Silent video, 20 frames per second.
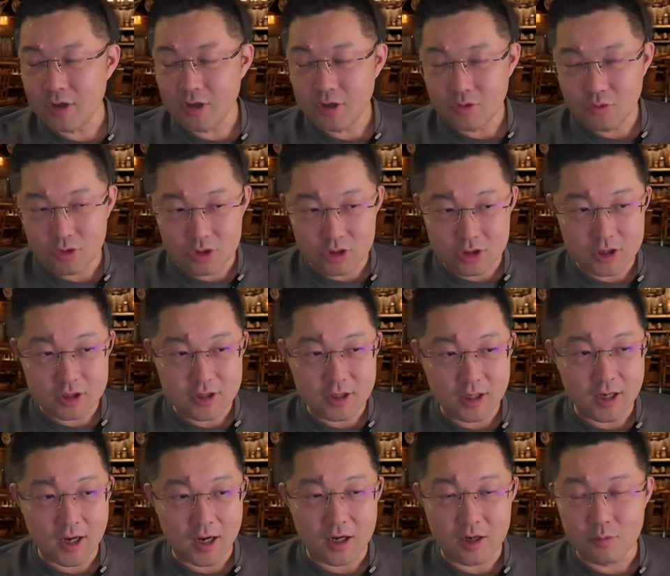我就直接
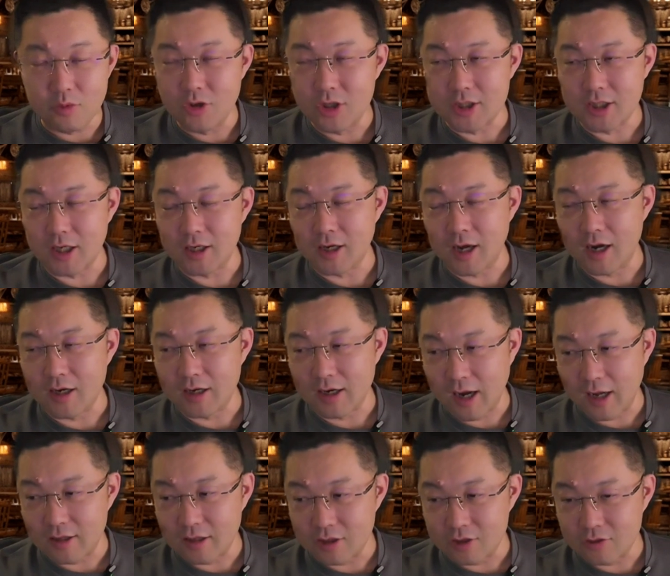开始破解，开始
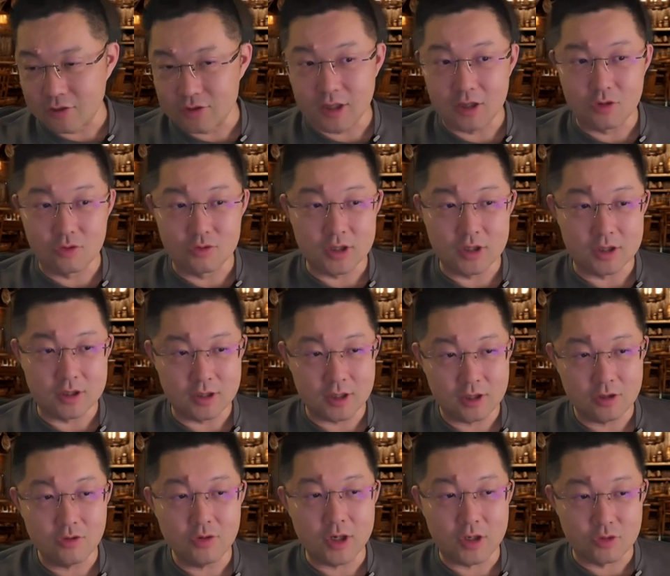拿你手机里的东西，这些
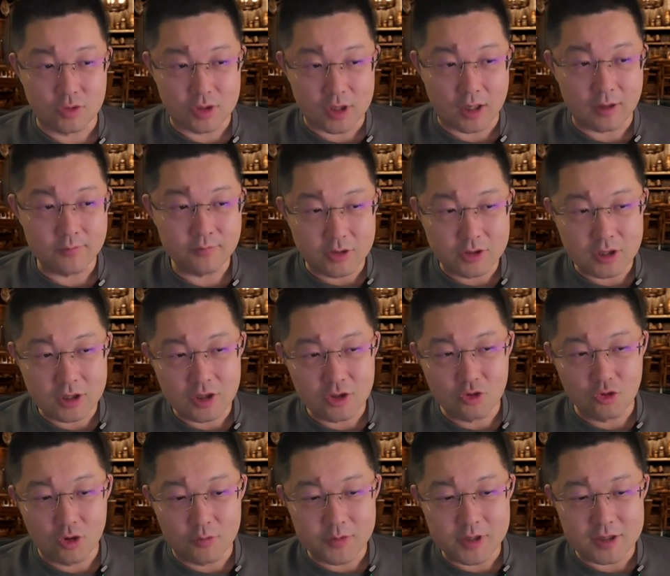都可以做到。甚至
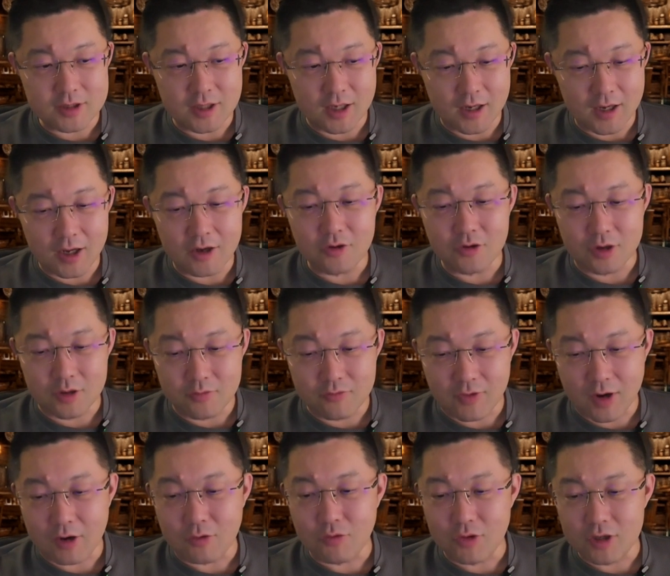我们以前还有人
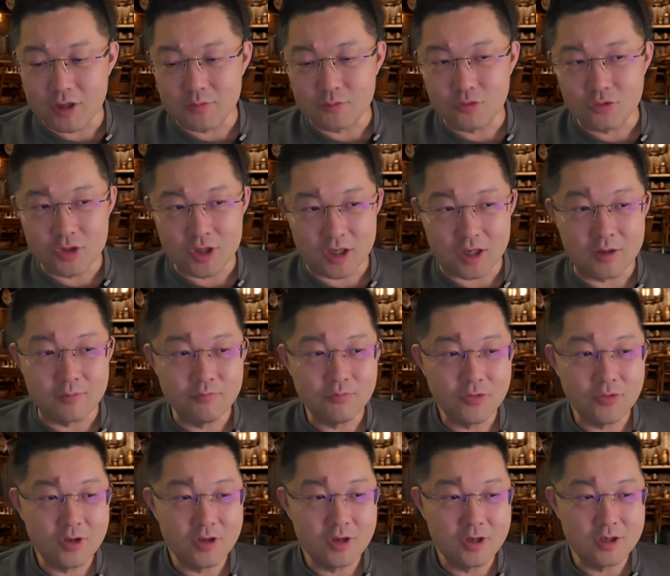玩过一什么东西，
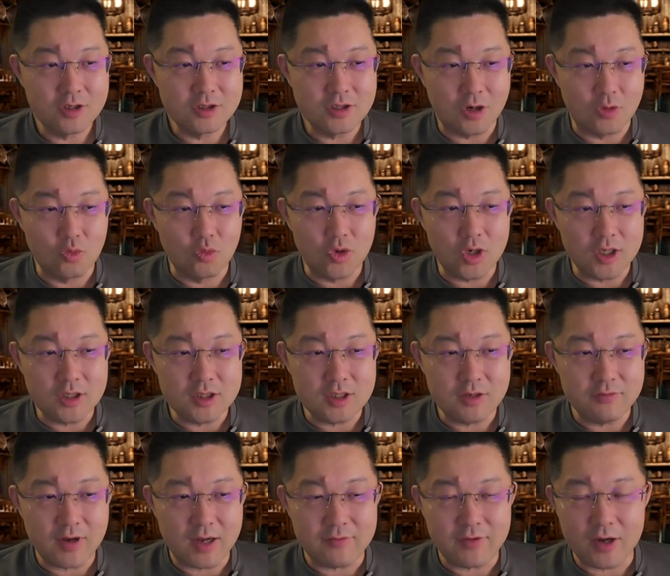叫无人机
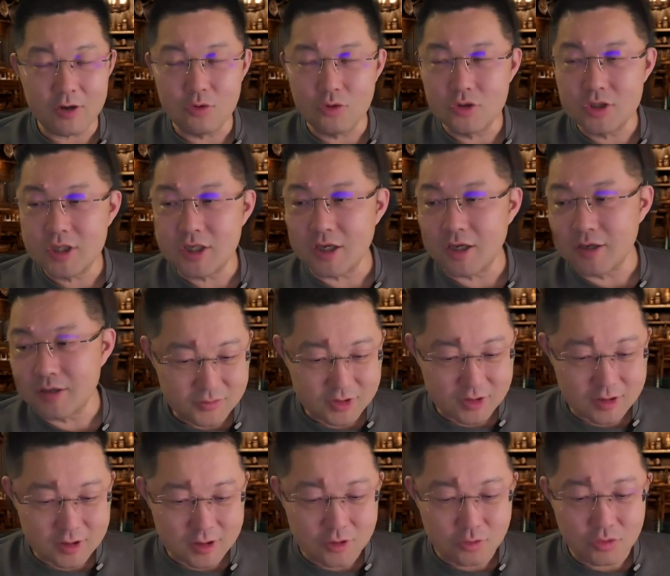WiFi 路由器。
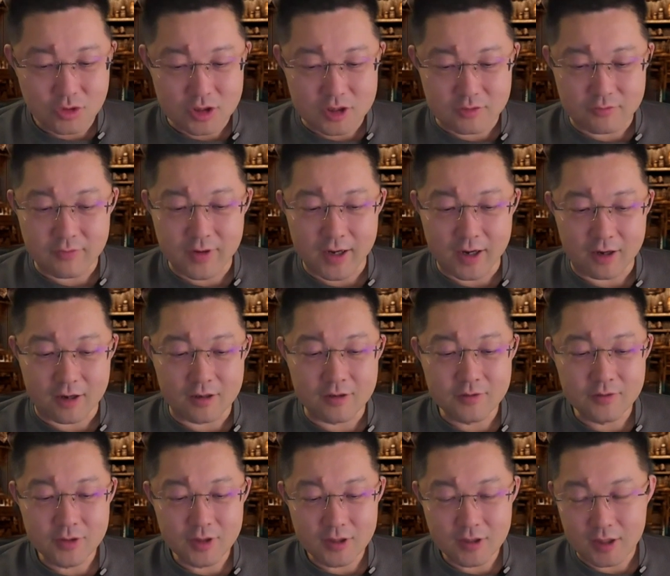这东西什么玩意儿？
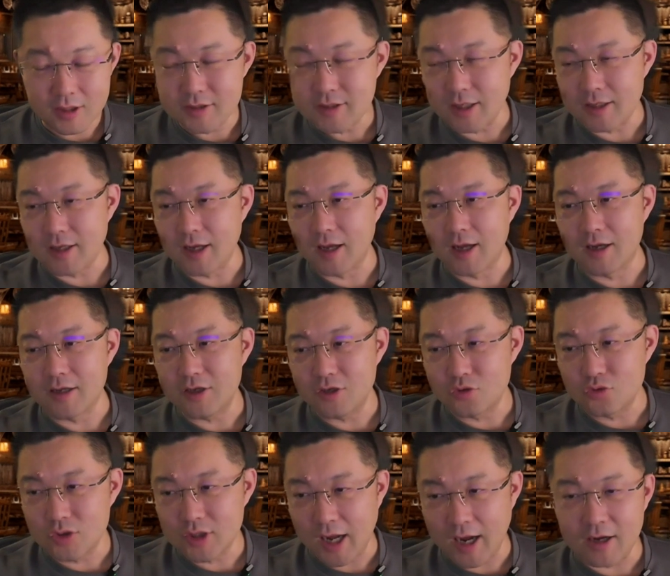很简单啊，一
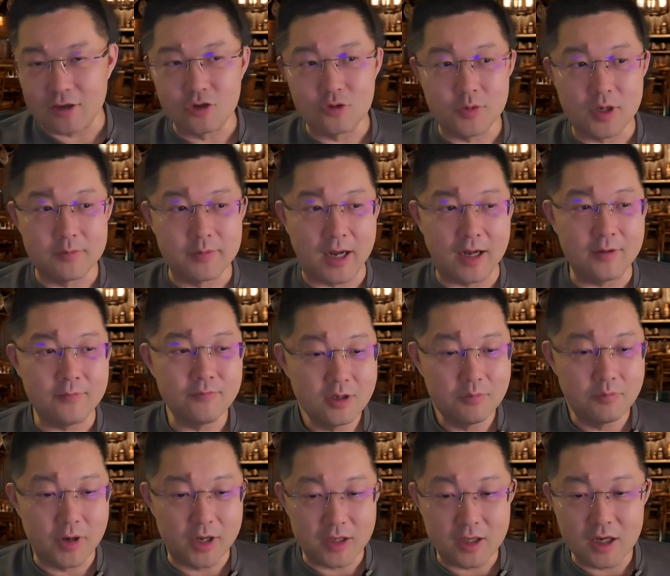说大家就明白。
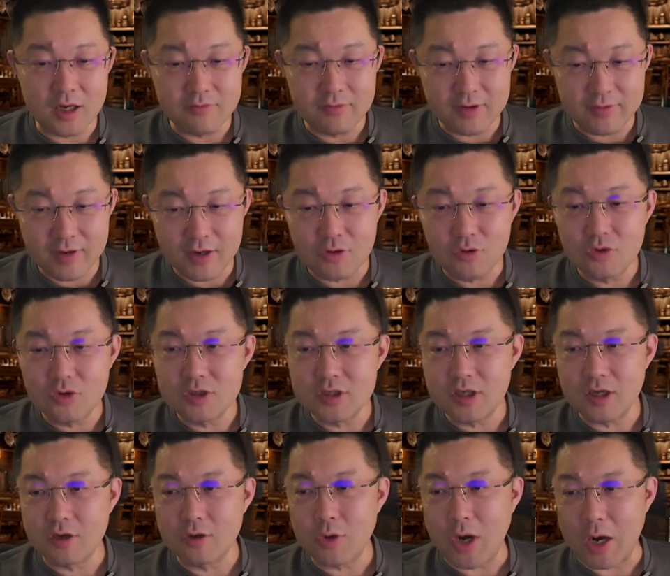把一个 WiFi 路由
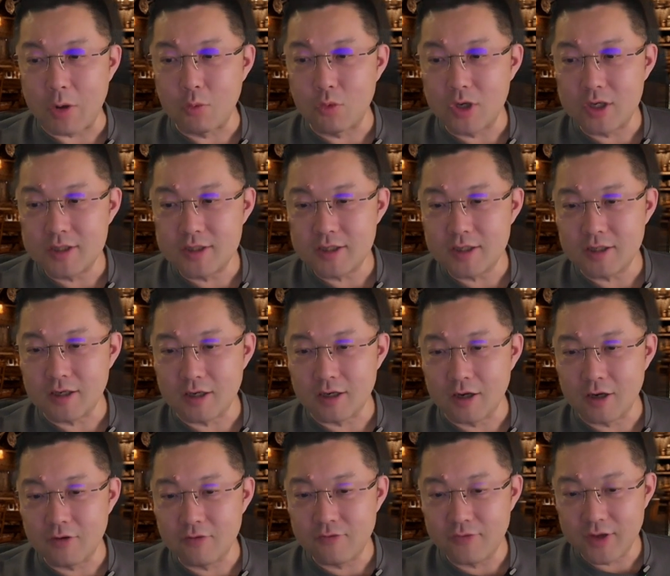器挂无人机上，然
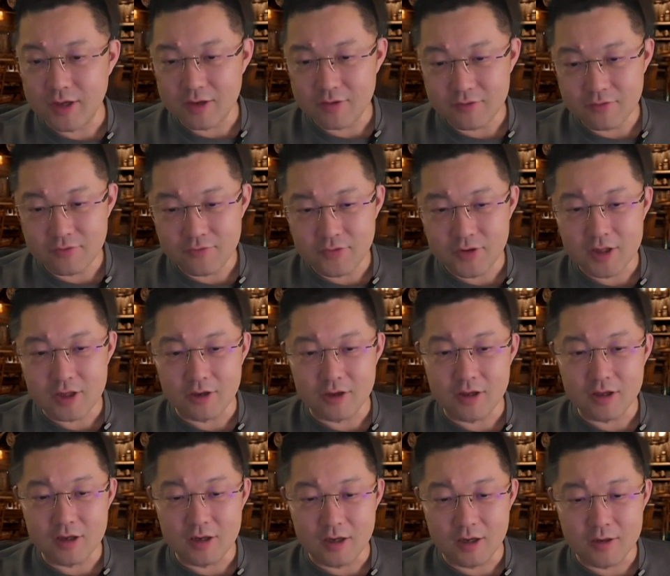后飞飞到
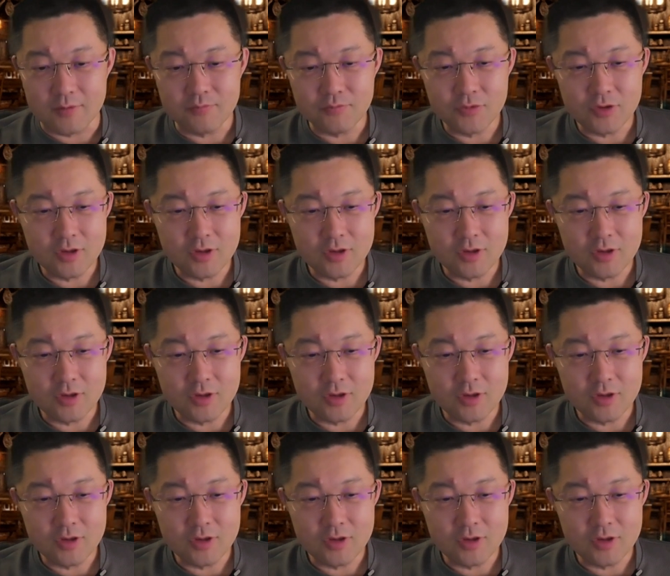一个，